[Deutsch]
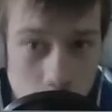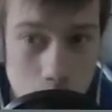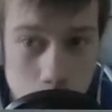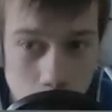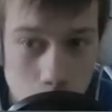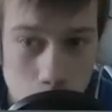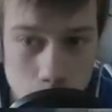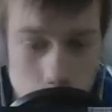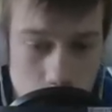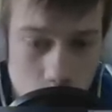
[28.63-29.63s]
XPK
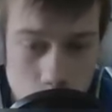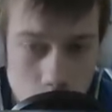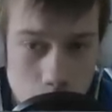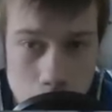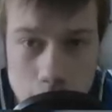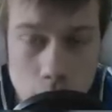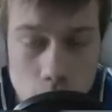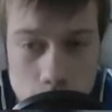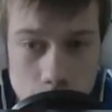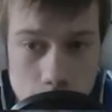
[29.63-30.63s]
Bubbles und ich machen eine
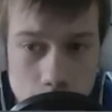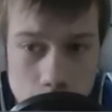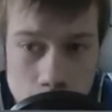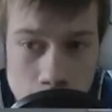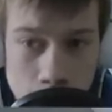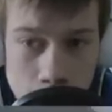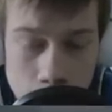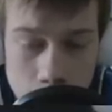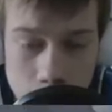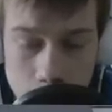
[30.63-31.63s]
neue Serie.
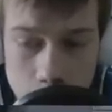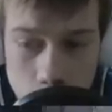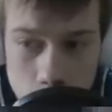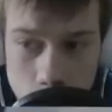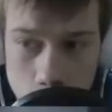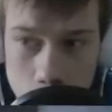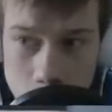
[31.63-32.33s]
Ähm, wir werden heute über